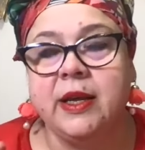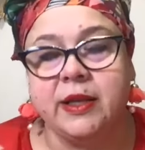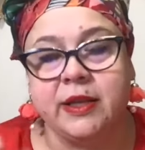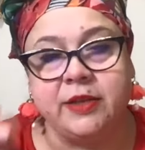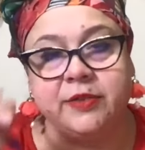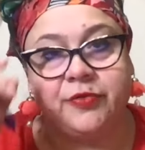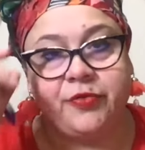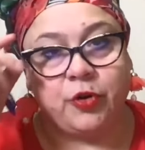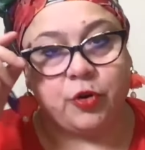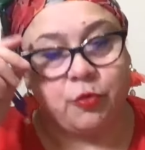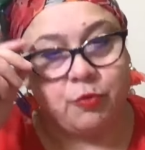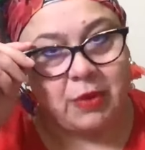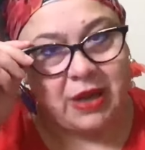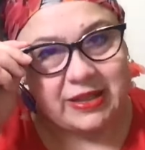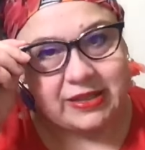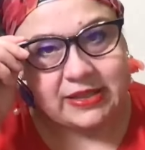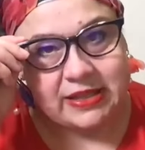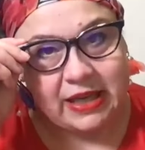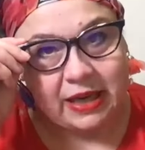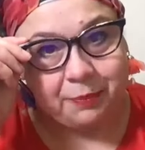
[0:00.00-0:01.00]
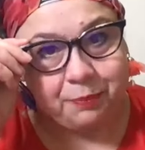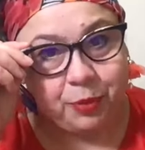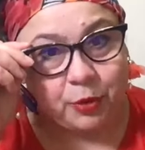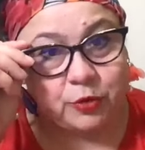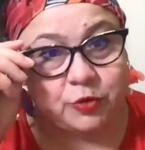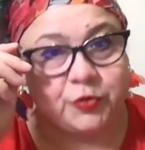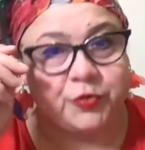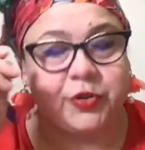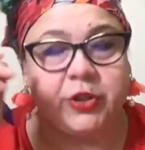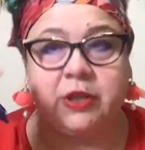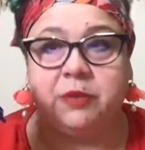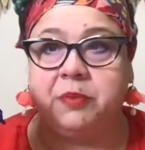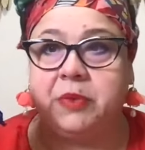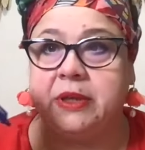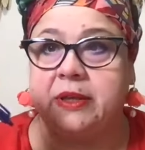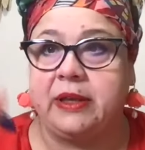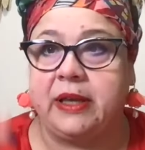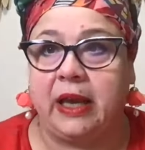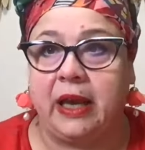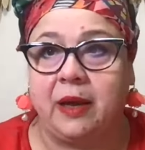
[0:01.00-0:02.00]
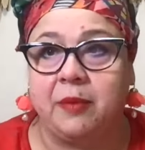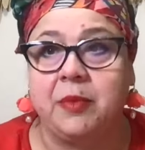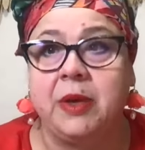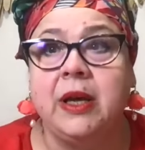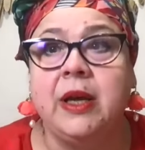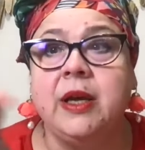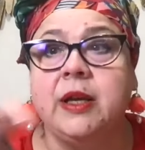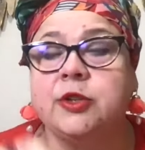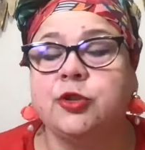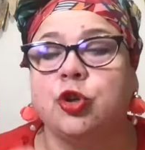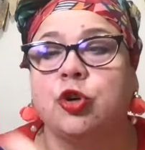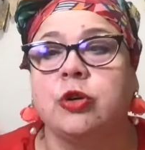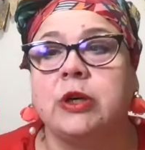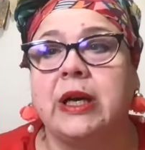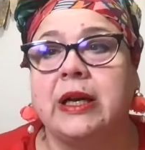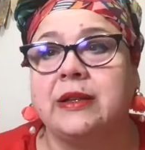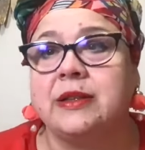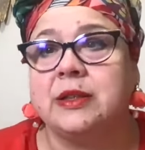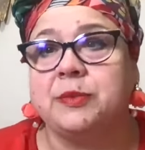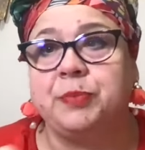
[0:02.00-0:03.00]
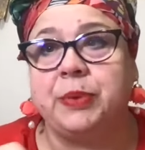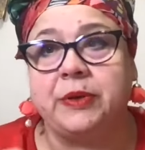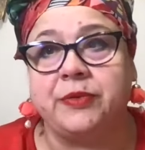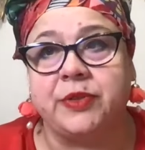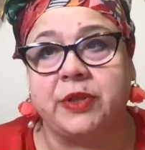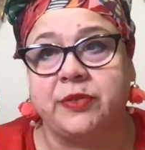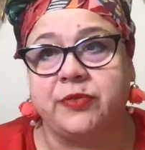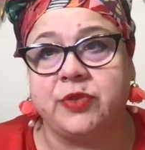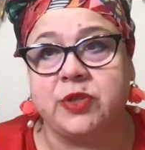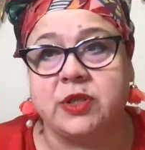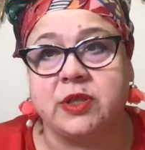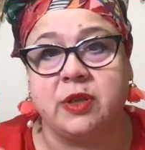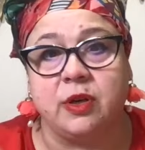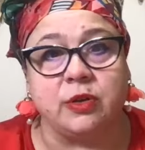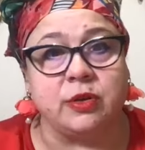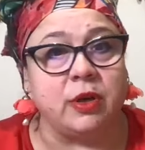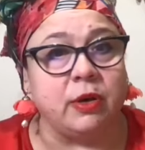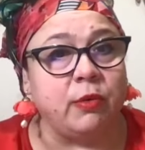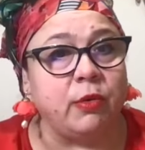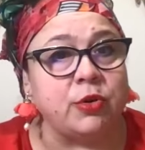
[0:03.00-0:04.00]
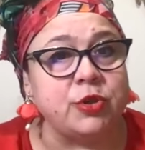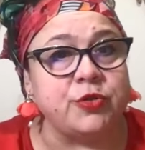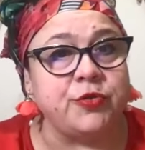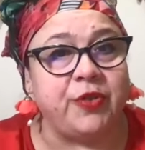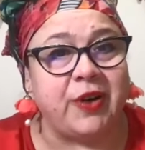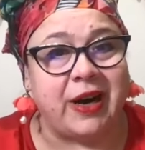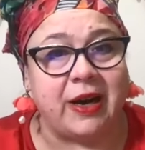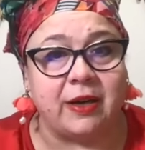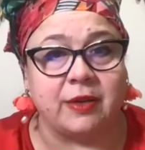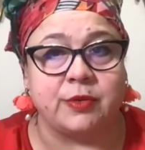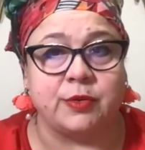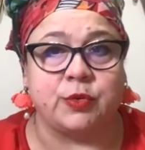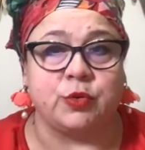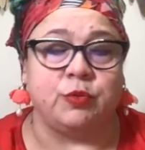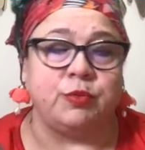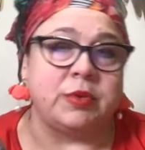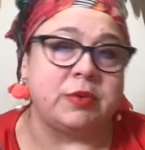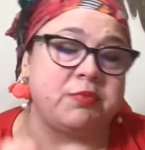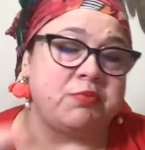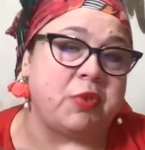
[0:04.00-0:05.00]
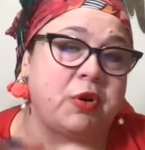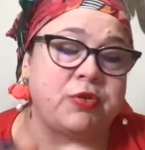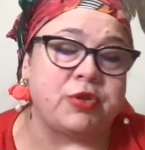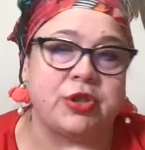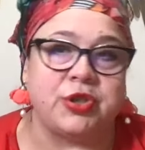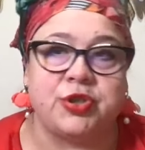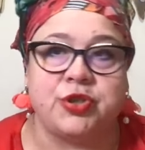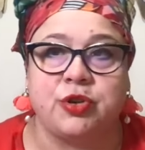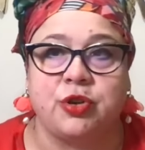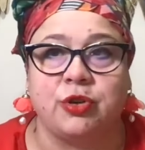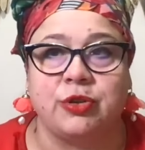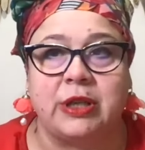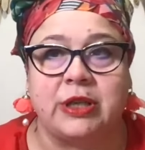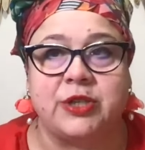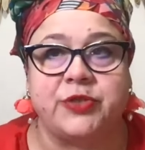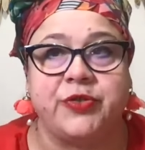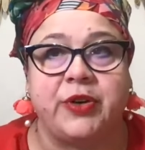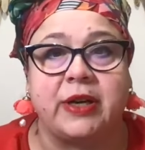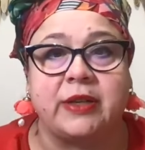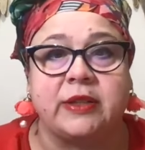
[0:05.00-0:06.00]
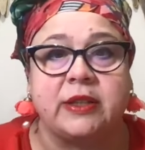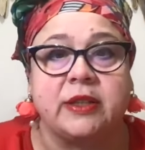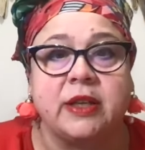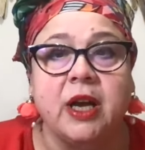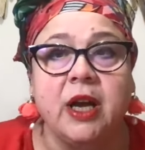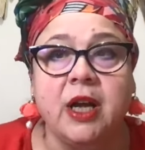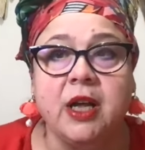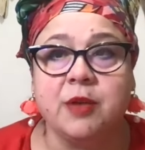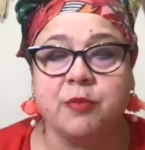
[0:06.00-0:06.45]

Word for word: Informacja pod filmikiem. Tokeny pewnie wyślę około czwartku, może środa, czwartek.